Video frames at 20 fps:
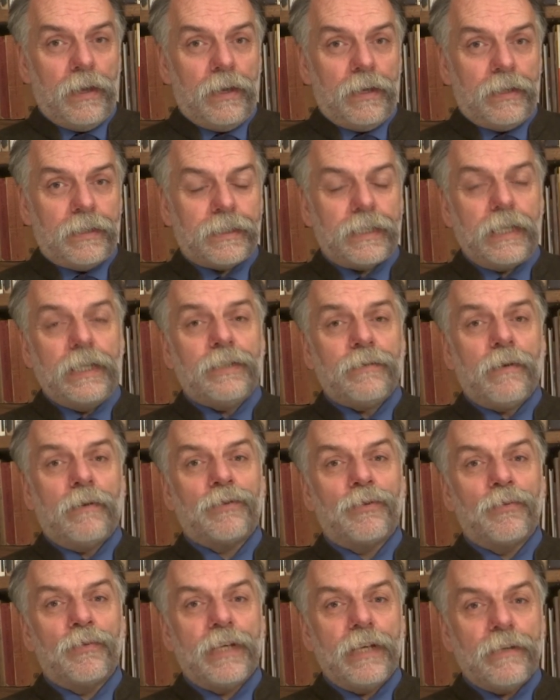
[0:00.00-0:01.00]
Stanisław
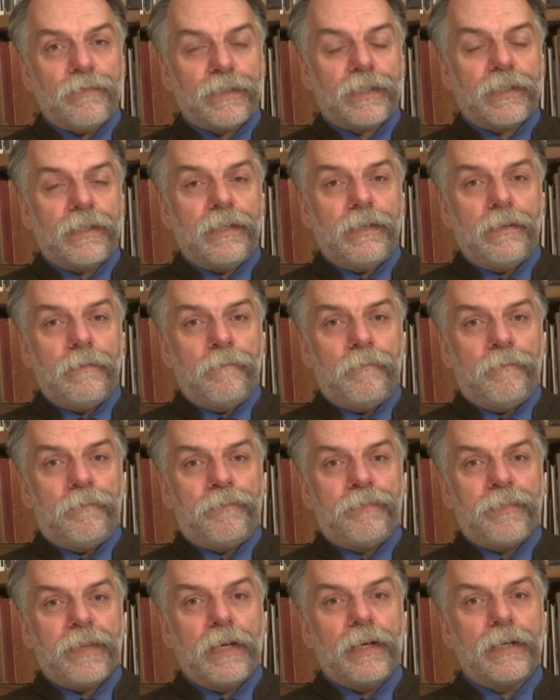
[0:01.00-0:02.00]
Żółkiewski
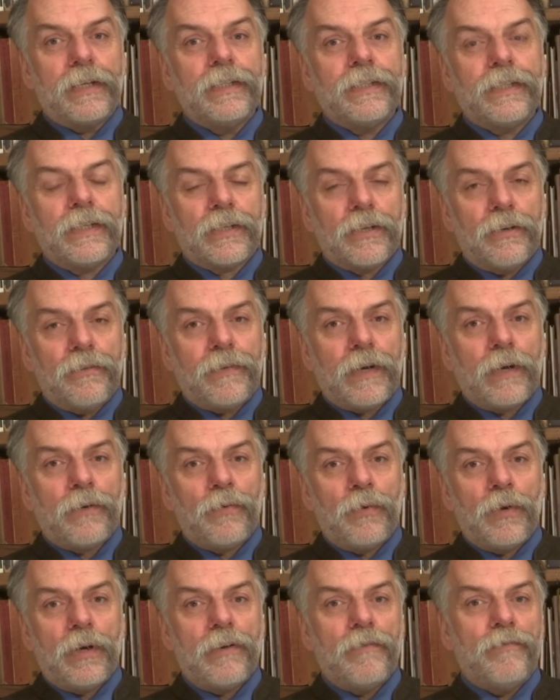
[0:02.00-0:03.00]

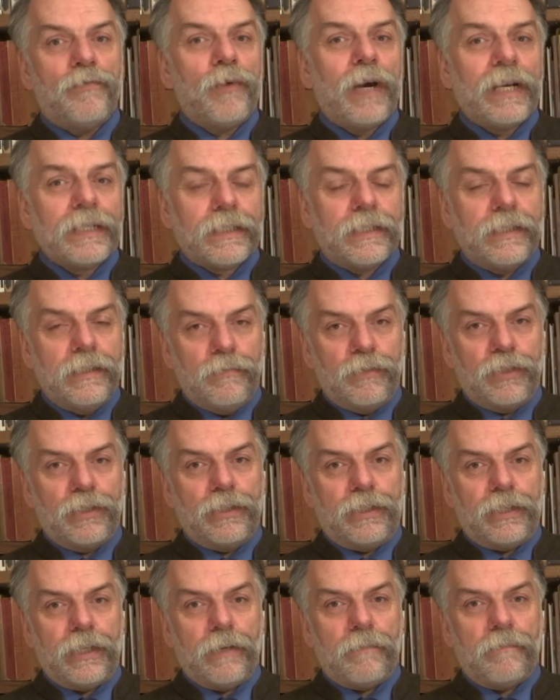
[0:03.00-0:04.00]
ryzykował własnym
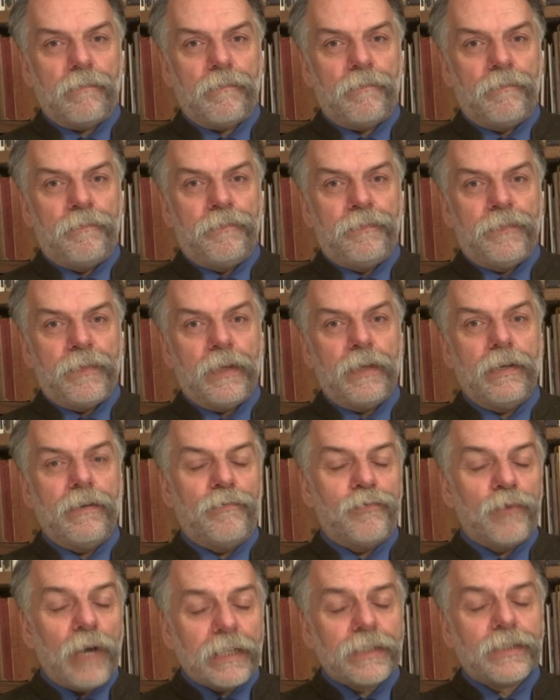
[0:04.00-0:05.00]
życiem i
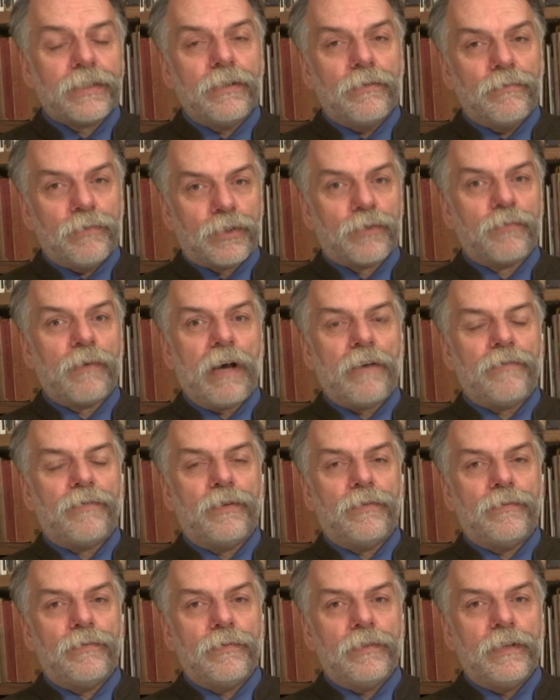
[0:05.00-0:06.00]
własną
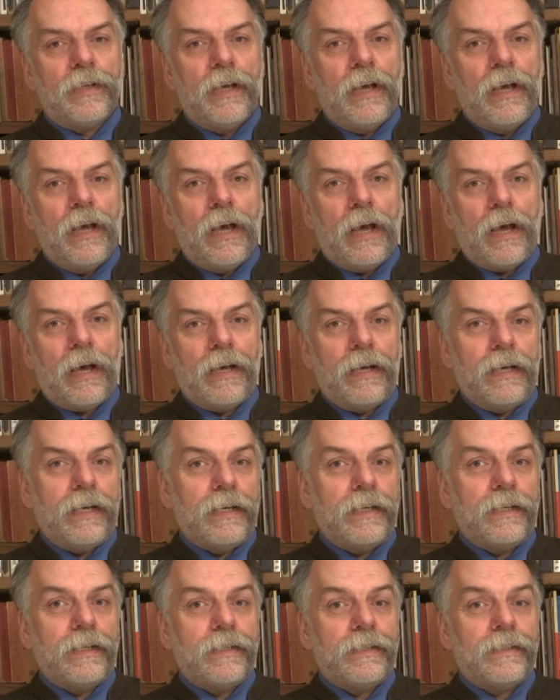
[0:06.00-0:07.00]
sławą e,
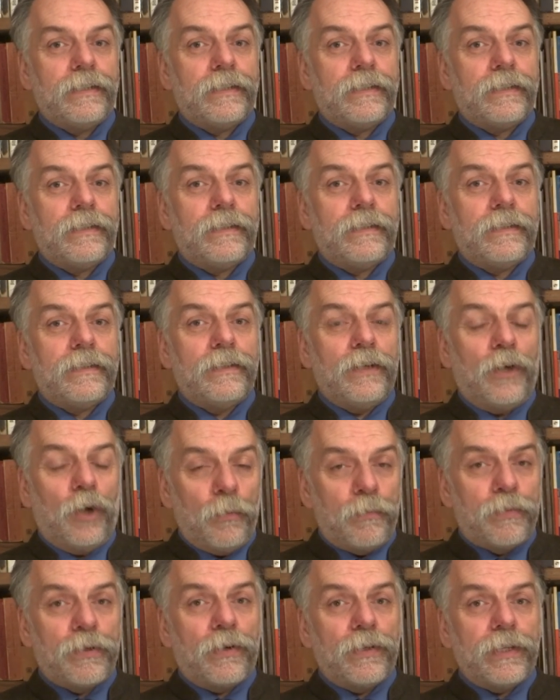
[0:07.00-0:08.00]

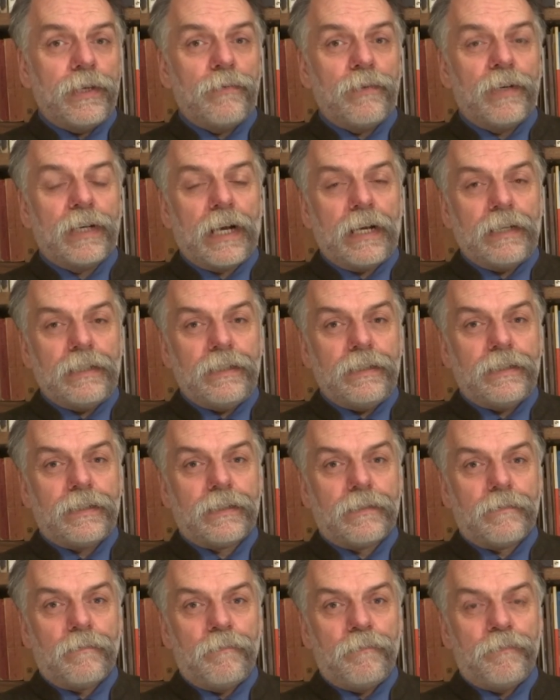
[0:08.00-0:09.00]
obronę
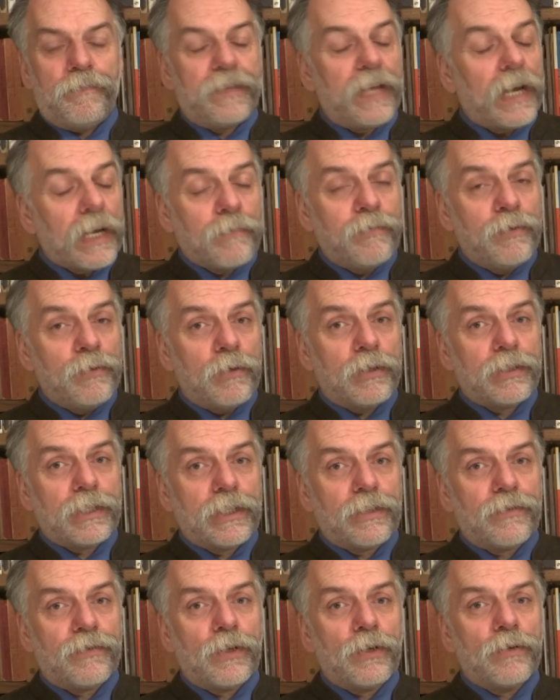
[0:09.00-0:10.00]
granic. Tak było
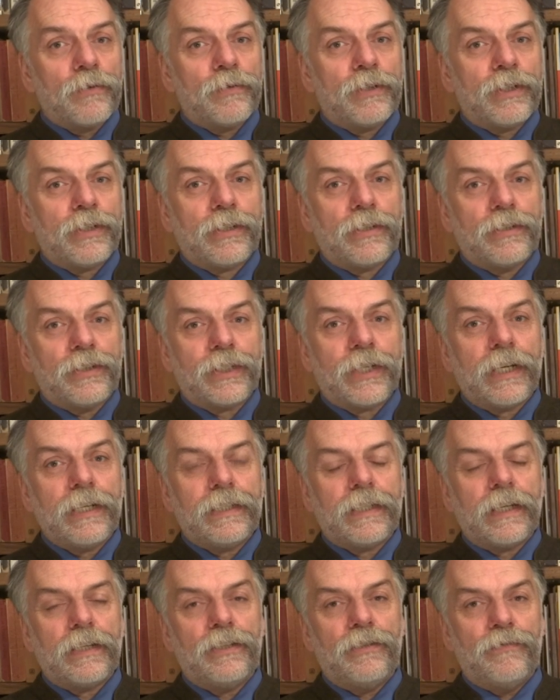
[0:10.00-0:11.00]
też w roku
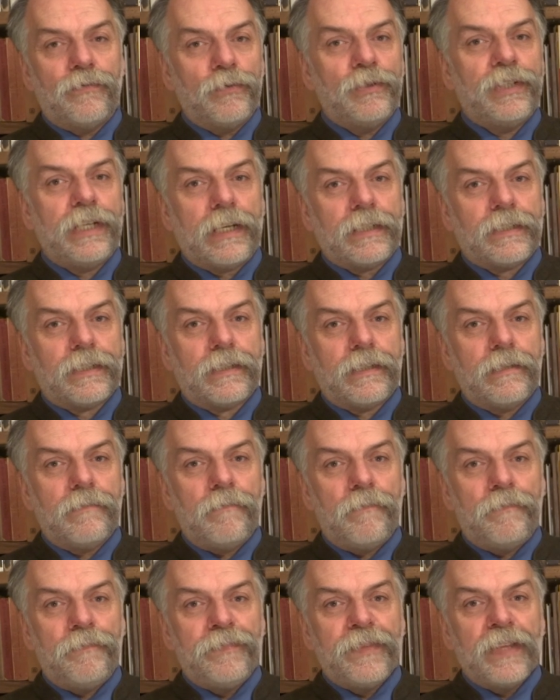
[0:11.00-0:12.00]
1620,
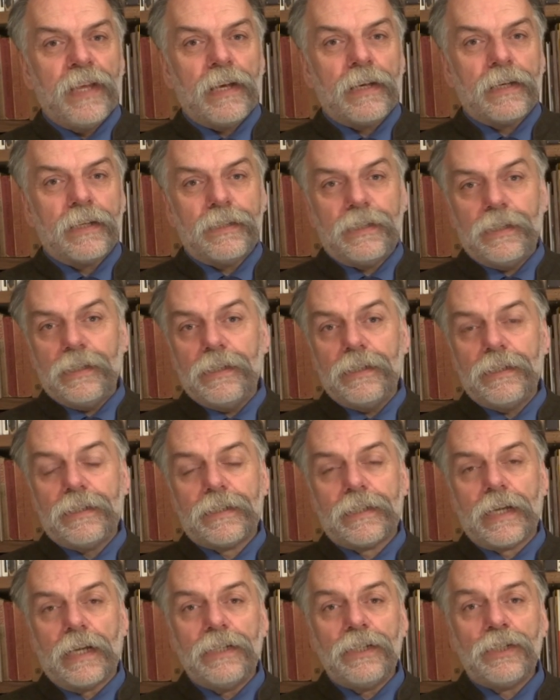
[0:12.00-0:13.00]
gdy
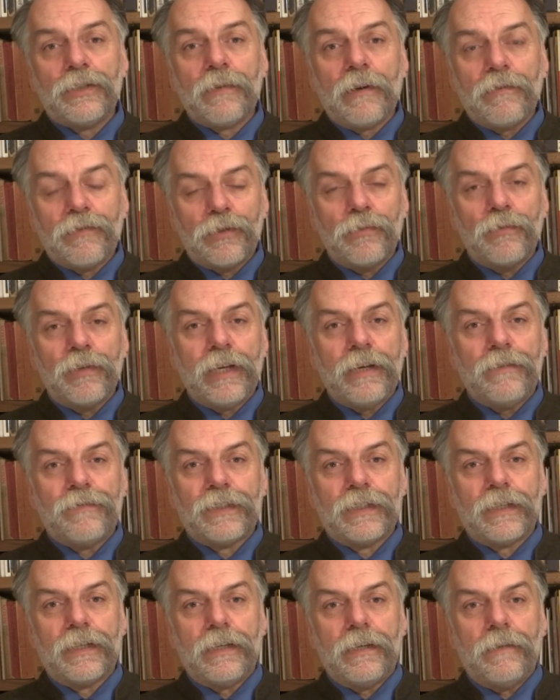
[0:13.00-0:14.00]
Stanisław
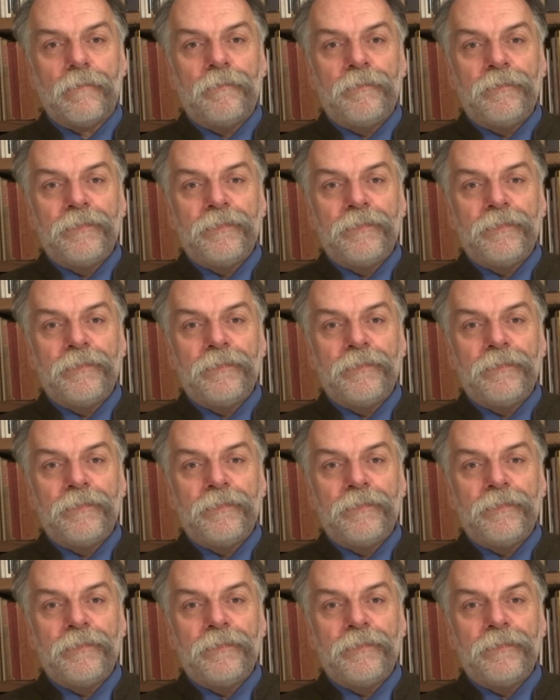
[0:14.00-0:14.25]
Żółkiewski